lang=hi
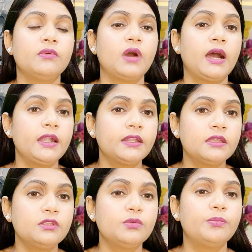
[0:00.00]
हार्ट
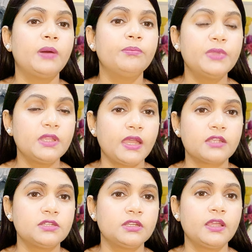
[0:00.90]
की जो पंपिंग
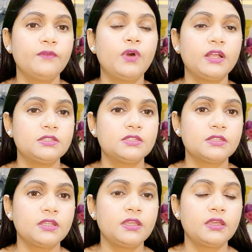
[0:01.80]
एक्शन है वो अच्छे
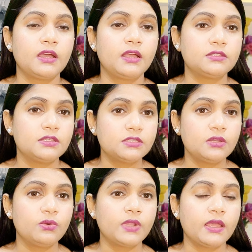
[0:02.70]
से नहीं है अच्छे से
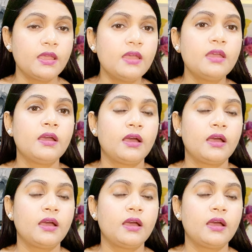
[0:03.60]
हो रहा है